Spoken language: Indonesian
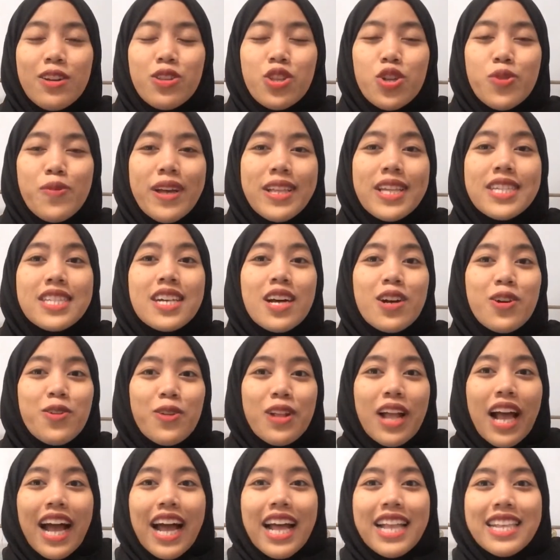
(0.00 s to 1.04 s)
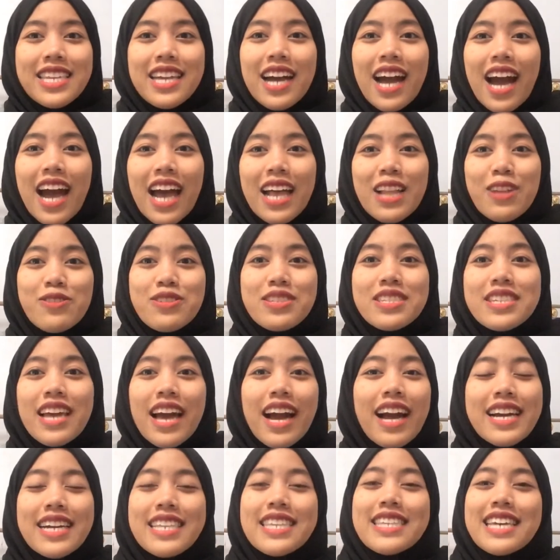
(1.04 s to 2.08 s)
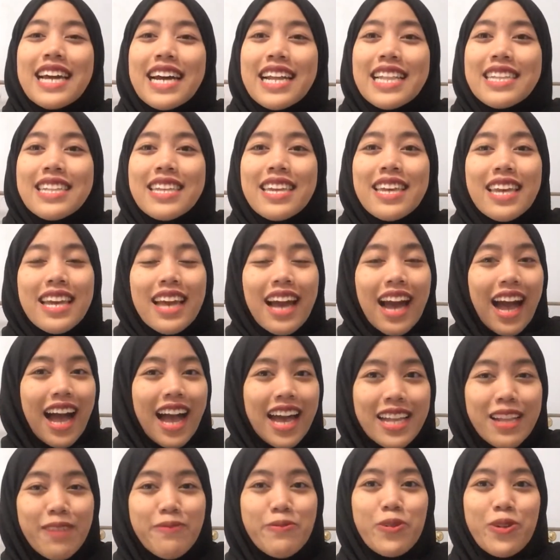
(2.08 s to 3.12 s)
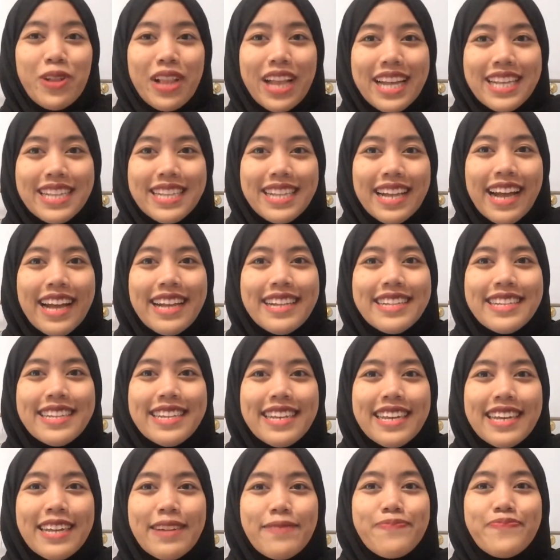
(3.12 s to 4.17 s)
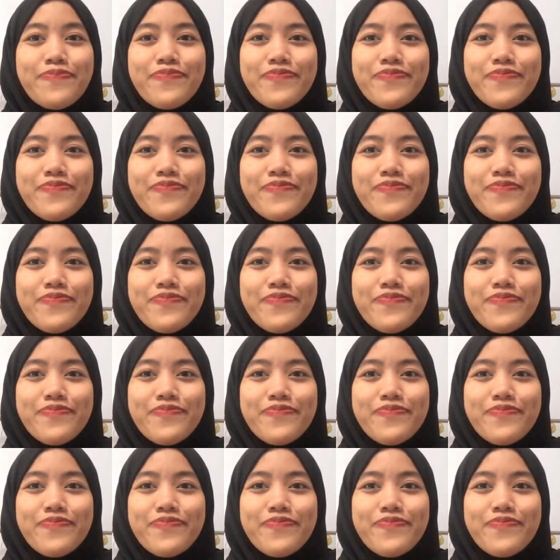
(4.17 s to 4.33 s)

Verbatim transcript: otomatis kekurangannya harus dia kejar di akhir bulan tadi.